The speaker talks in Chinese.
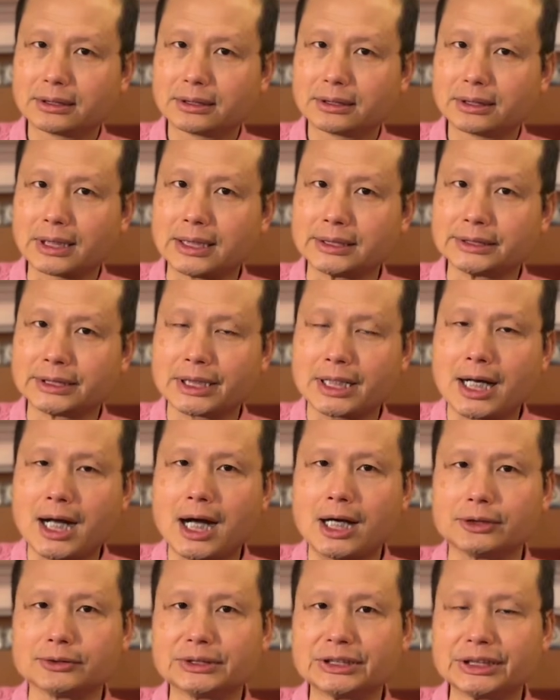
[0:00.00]
大家
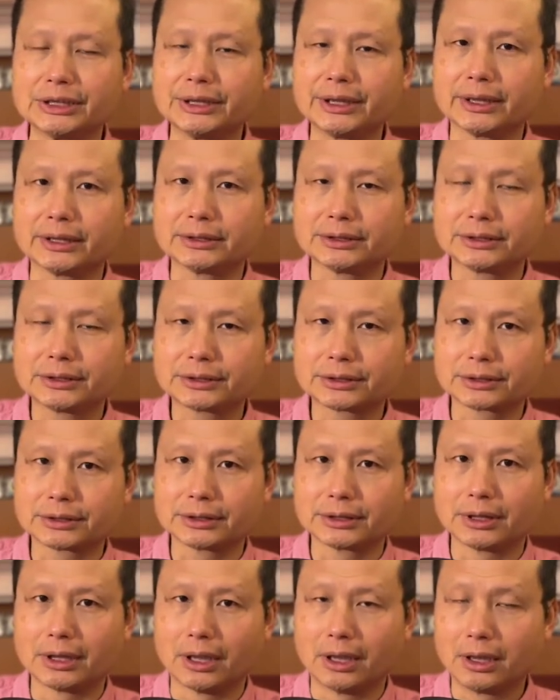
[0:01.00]
好，今天是
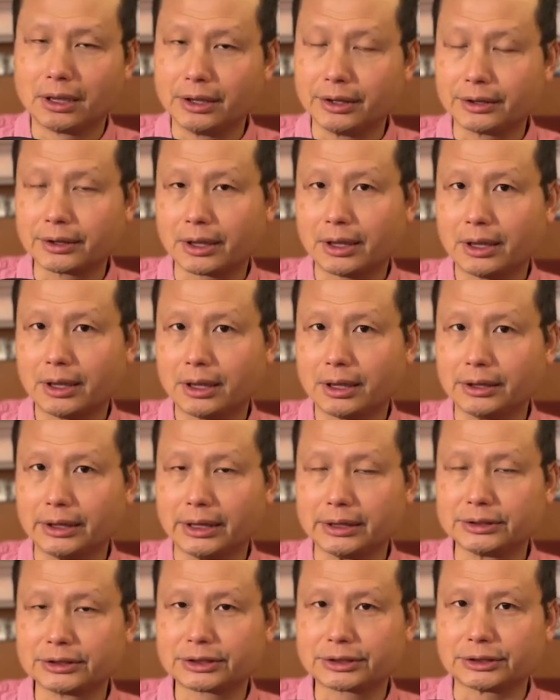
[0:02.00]
二零二二
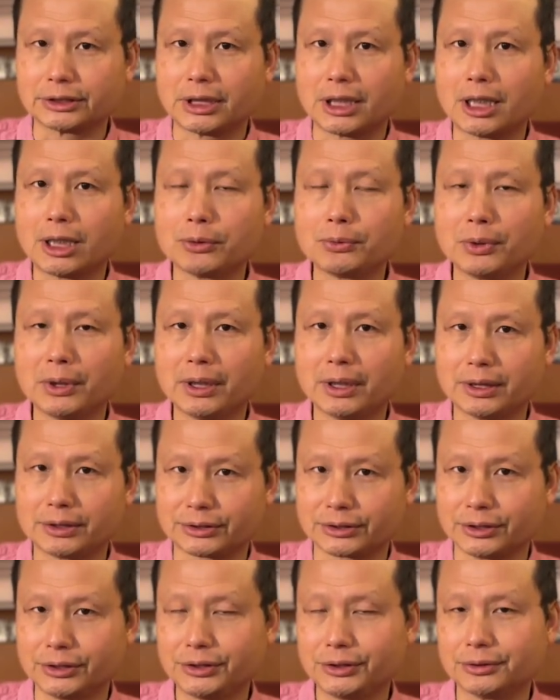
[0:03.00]
年十二月二
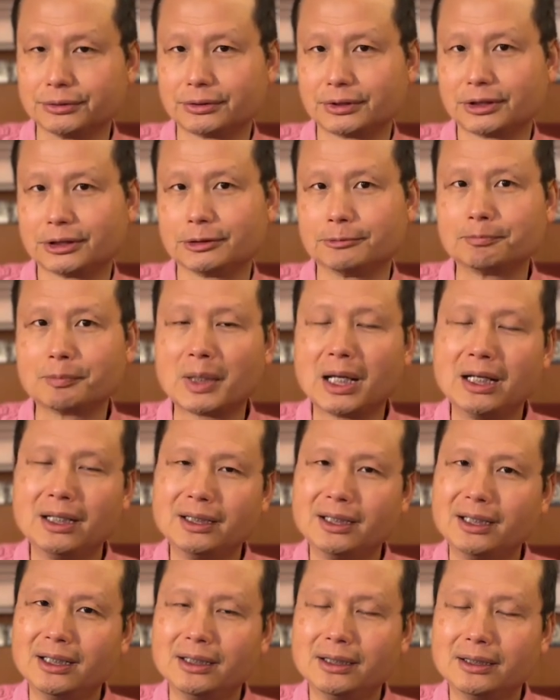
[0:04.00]
十九日。
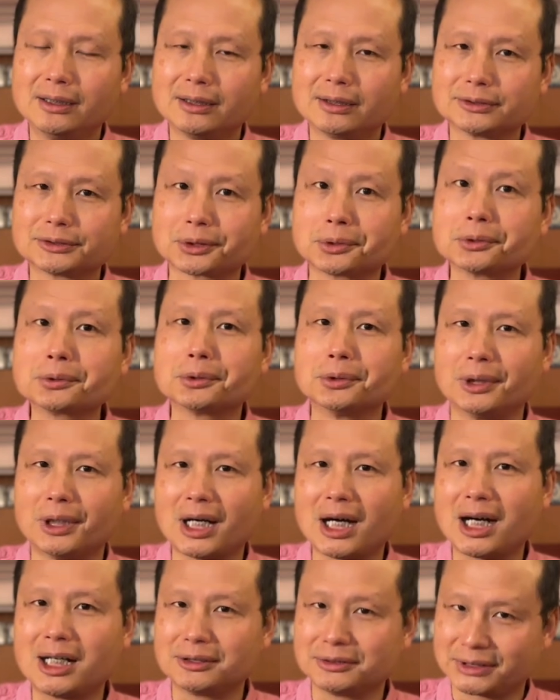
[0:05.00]
中国
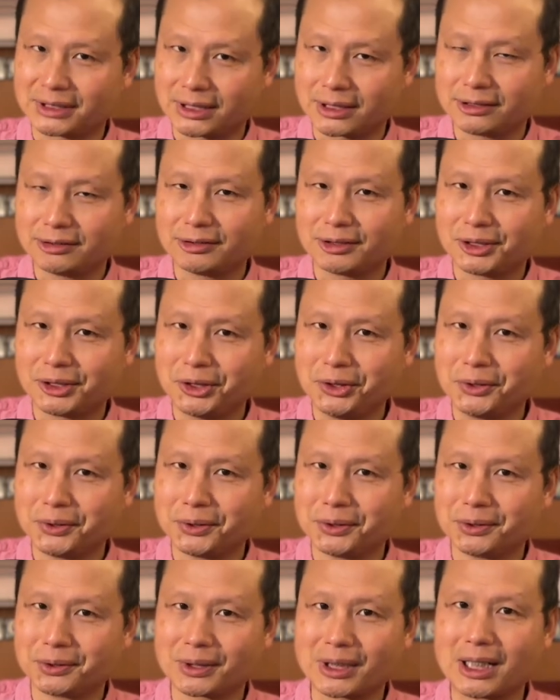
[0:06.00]
号称
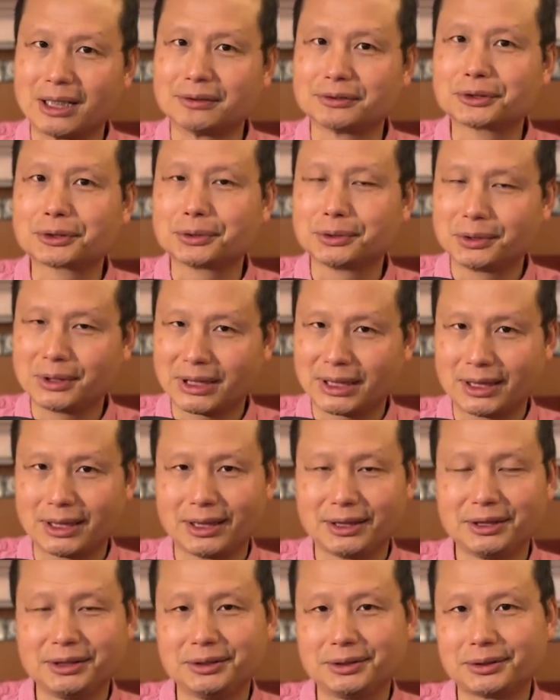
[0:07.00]
又搞出了
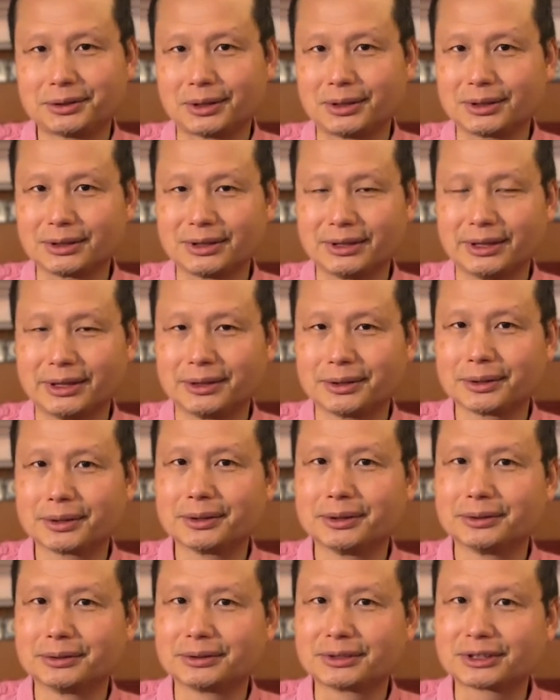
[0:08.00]
一种能
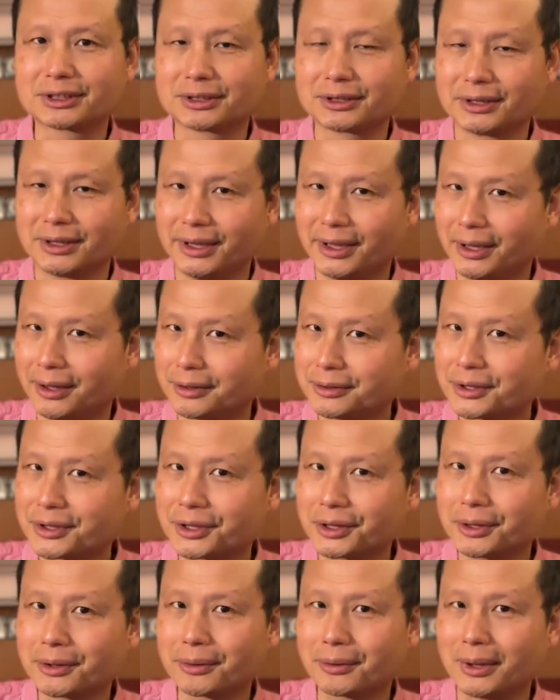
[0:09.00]
够治疗
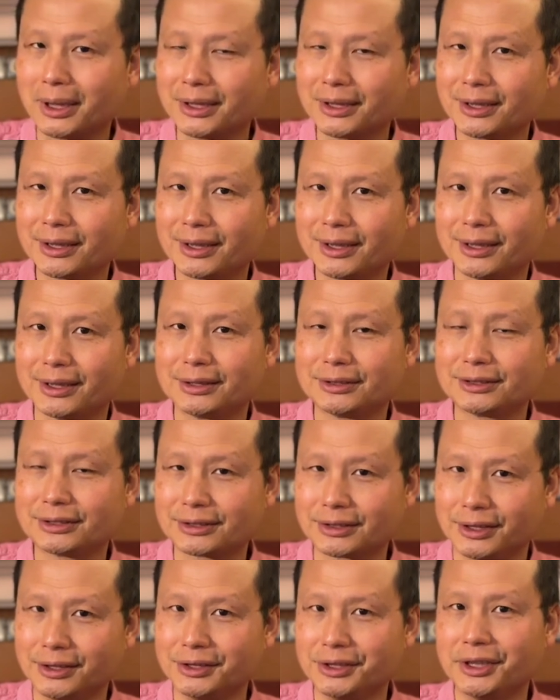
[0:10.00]
新冠的
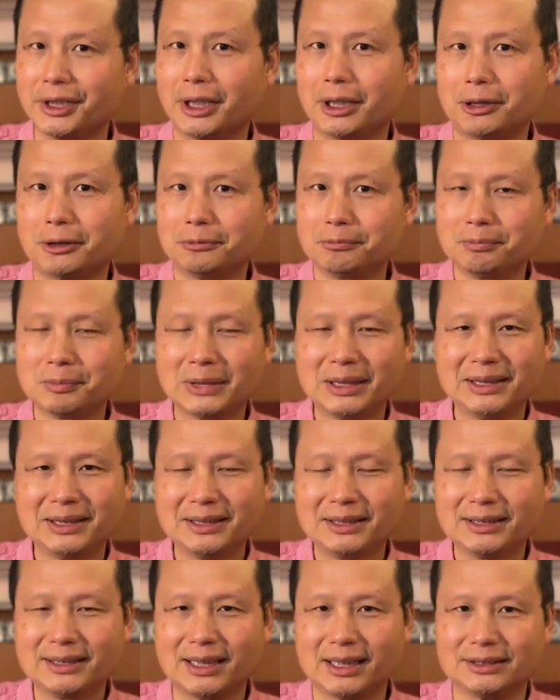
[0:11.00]
神药，
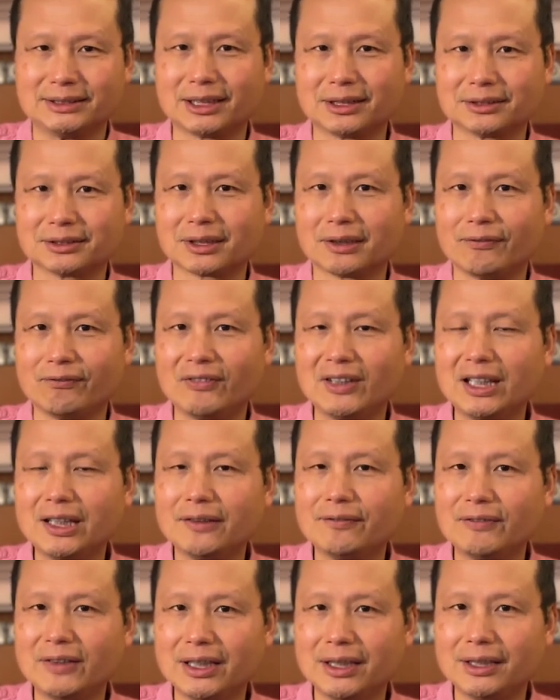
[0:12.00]
啊，叫做
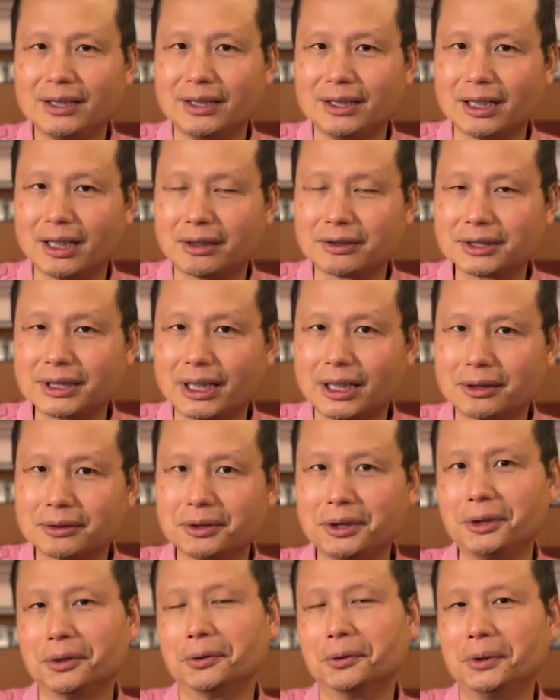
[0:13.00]
VV 幺幺六。